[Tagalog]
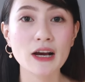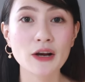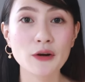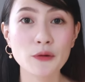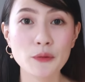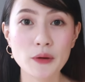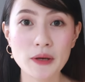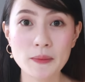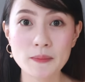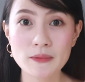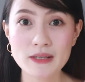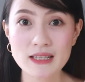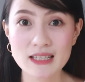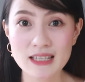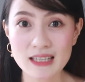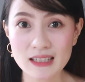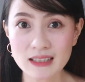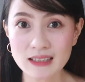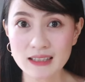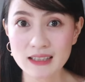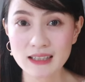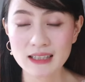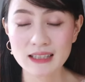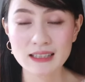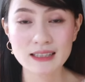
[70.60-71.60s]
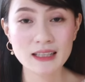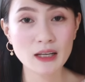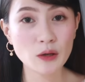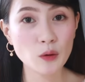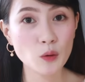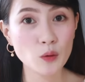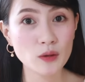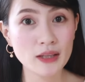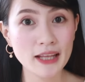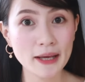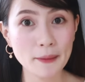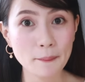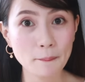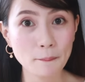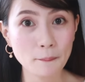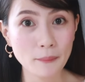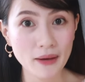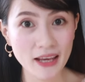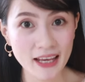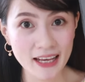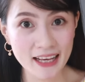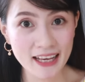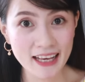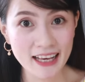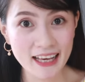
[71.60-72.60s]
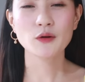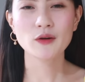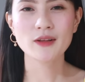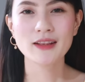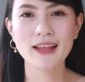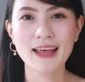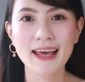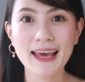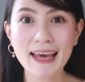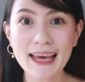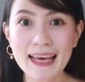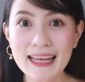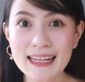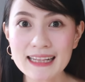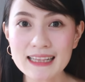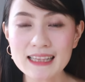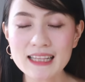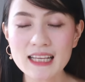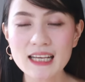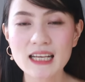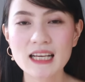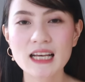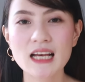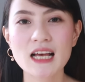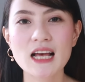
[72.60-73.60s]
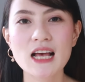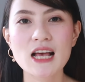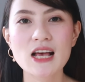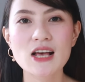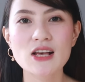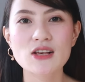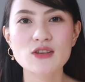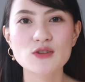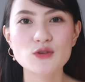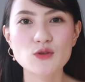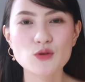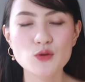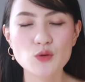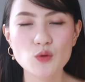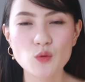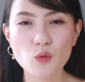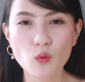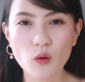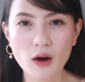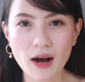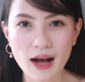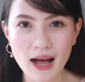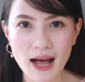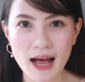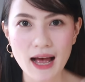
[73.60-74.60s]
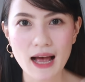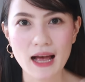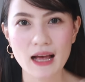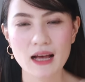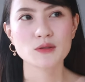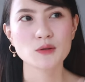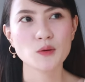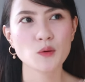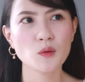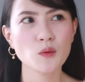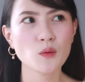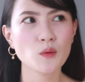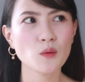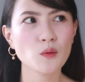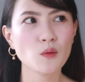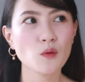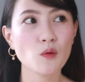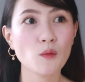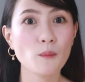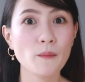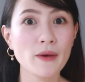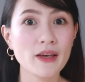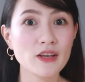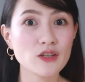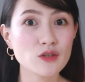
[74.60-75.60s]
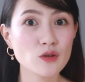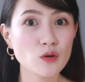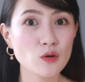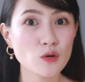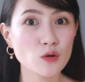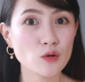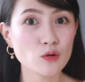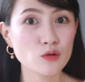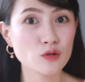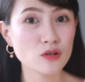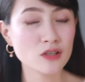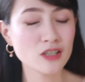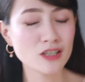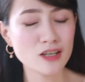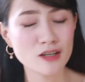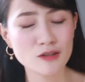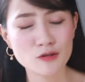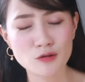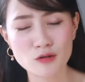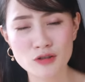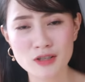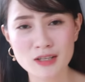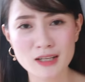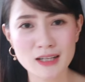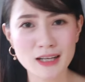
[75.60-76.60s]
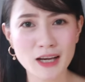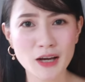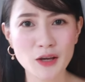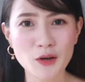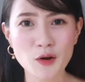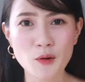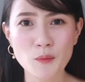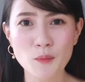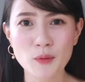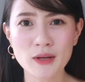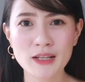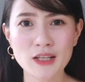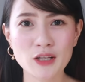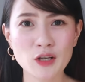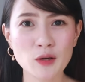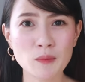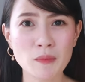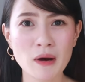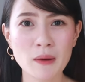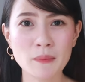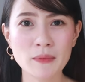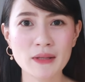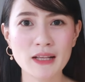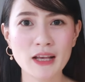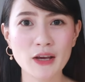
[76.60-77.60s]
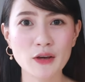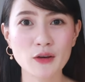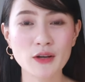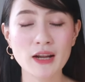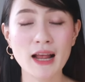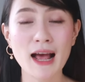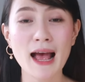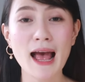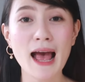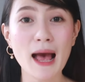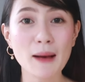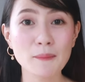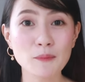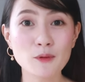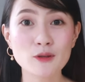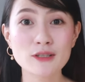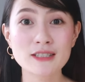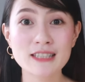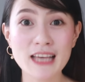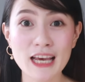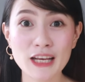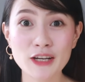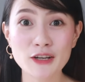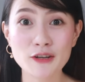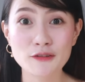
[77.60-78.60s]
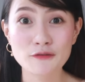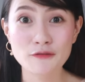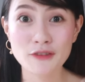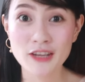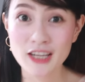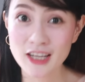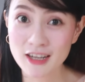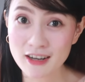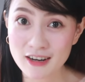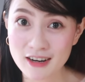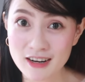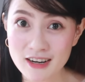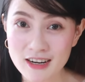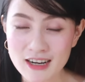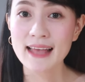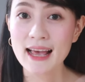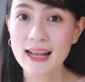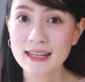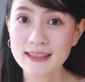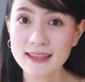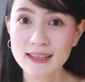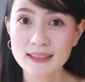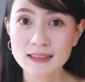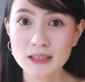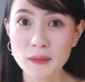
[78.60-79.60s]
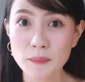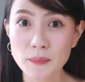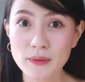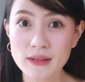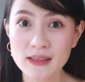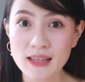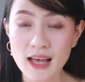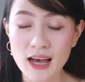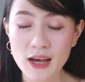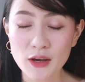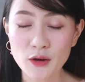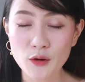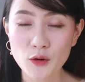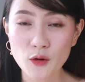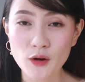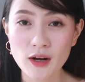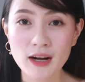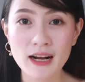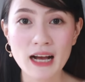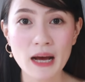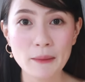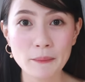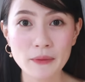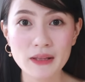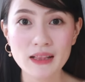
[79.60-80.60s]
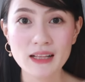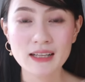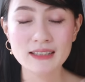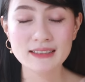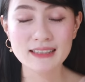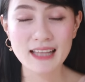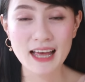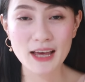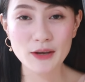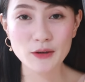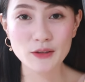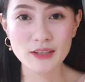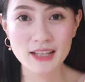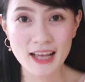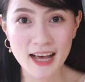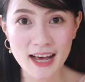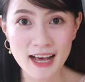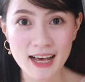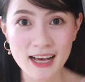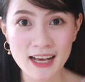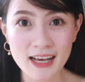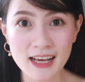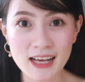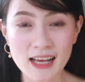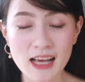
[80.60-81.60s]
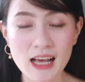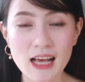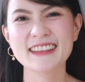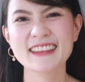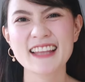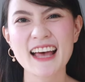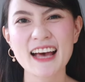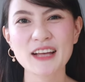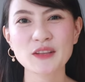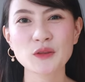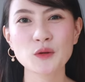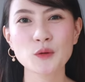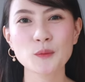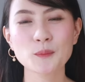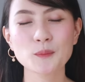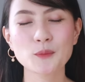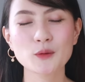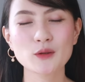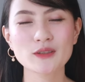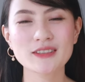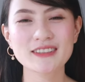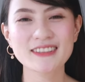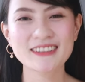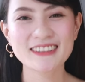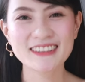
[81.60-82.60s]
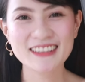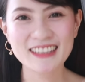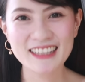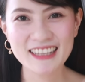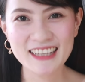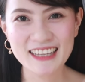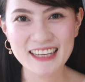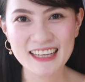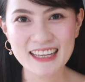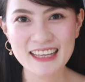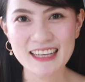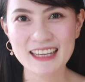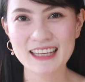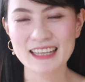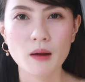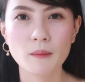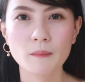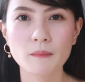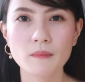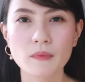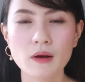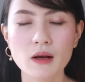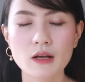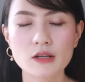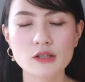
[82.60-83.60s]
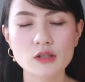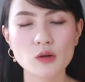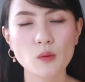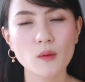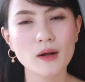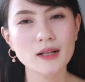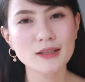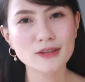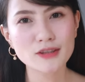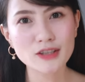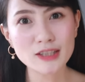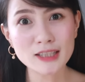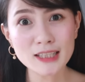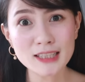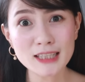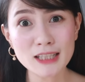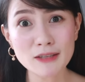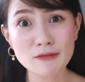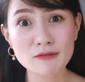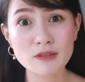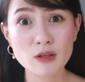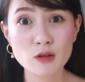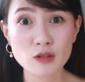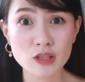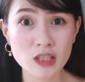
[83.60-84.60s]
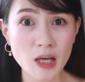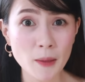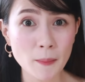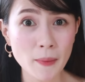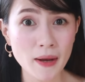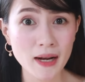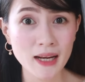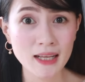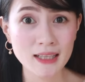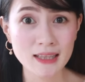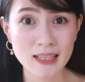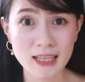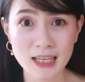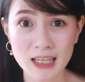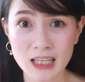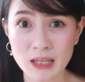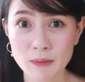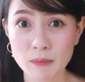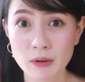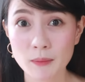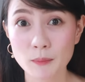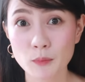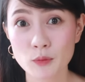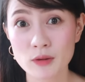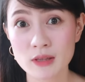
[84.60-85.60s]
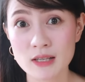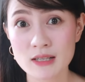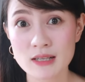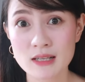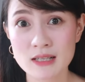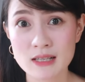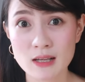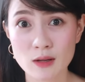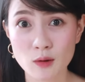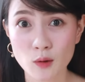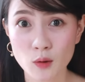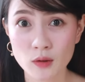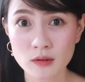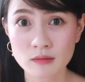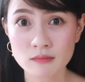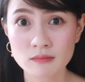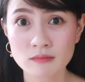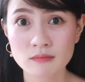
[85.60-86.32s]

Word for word: cream silk na kulay pink. Nun. And suka. So, kung medyo social-social kayo, pwedeng gumamit kayo ng apple cider vinegar. Dahil tagtipid tayo, gagamit lang tayo ng dato puti. So, alternative daw siya para hindi ka na magpunta sa salon.